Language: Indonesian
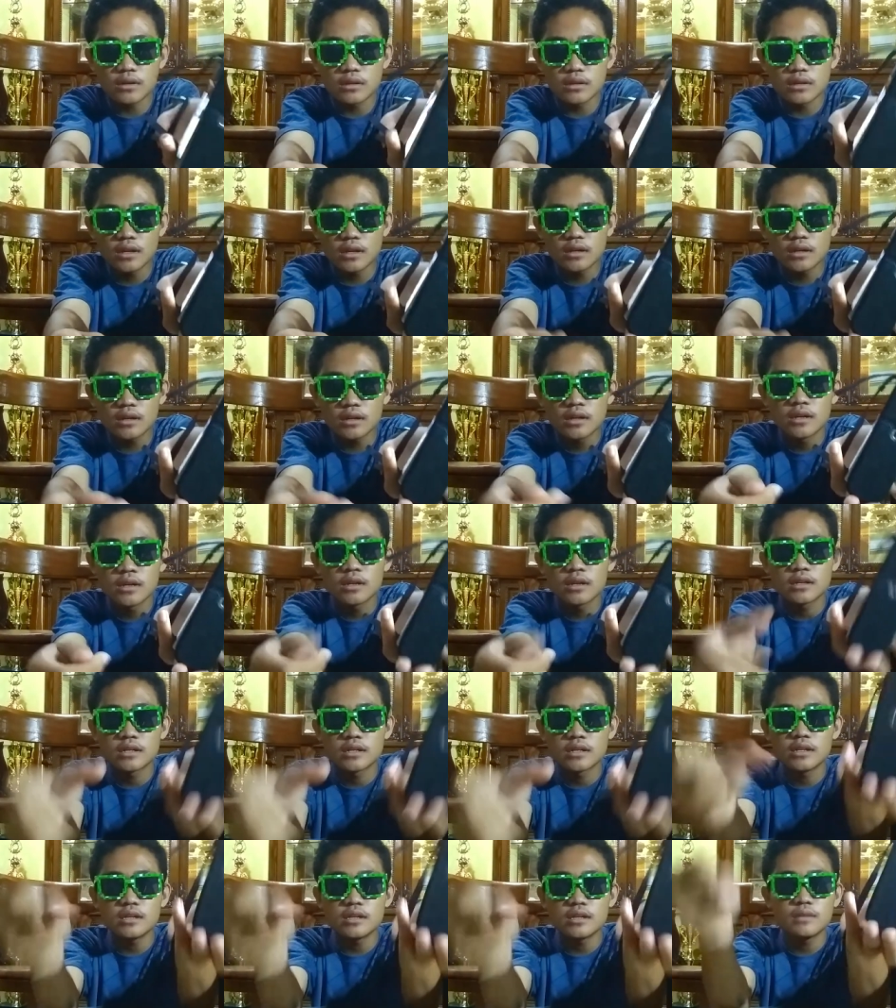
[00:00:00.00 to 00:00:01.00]
gitu ya
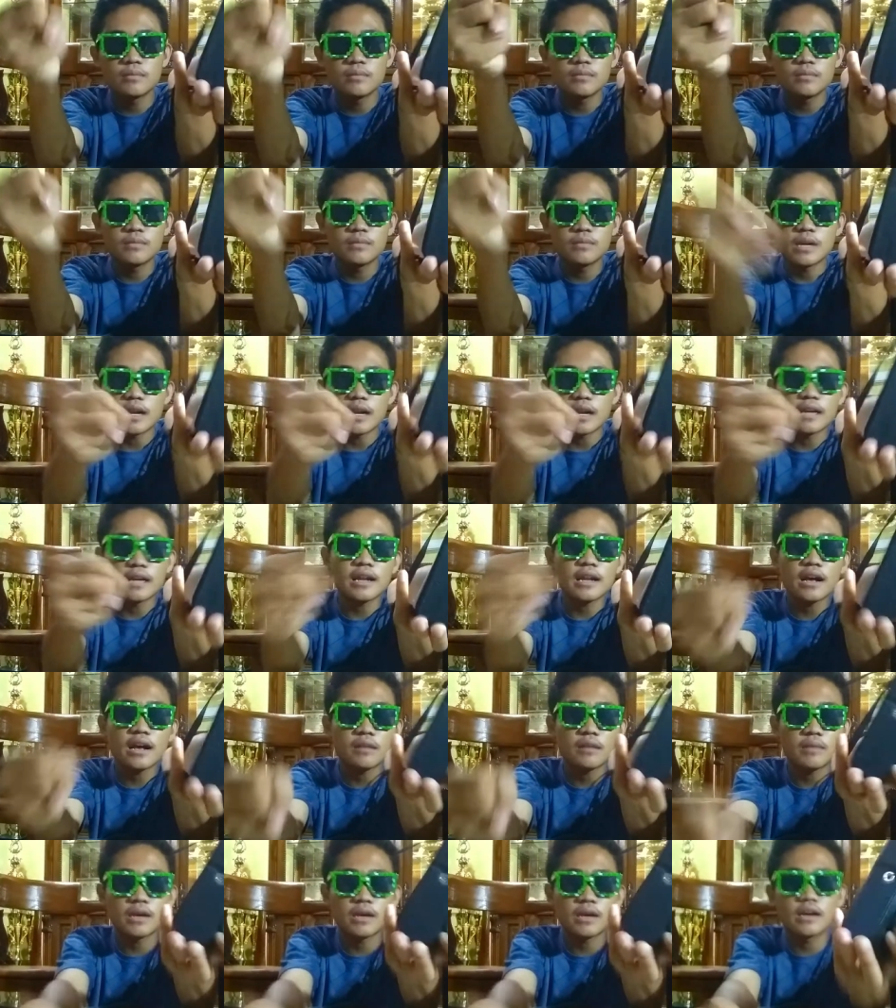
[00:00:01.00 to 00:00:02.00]
jadi biar
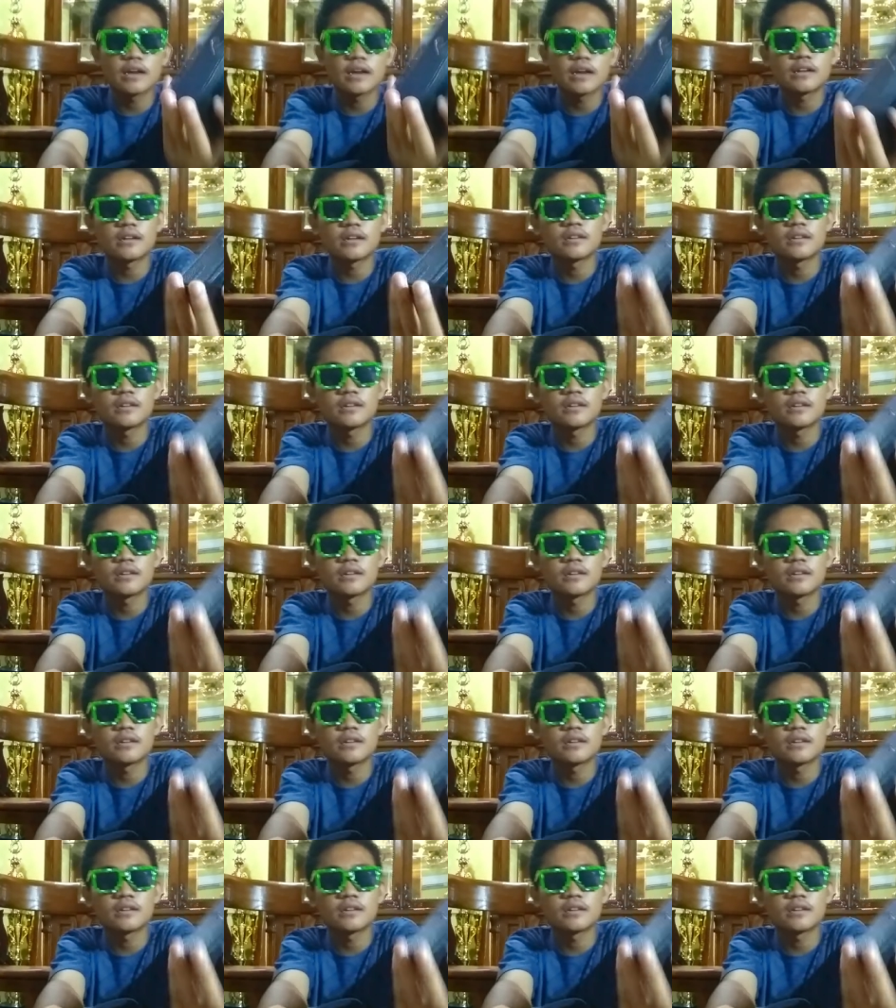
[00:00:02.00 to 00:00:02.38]
enak megangnya